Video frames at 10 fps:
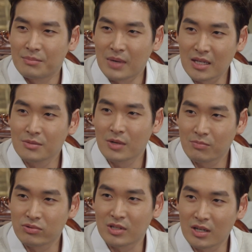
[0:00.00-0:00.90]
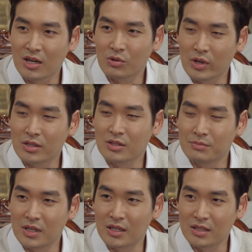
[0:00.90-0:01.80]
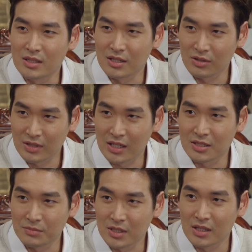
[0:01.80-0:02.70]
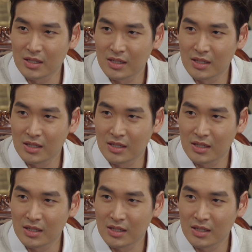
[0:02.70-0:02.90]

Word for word: 마지막 부탁이라고 했던 말 기억나십니까?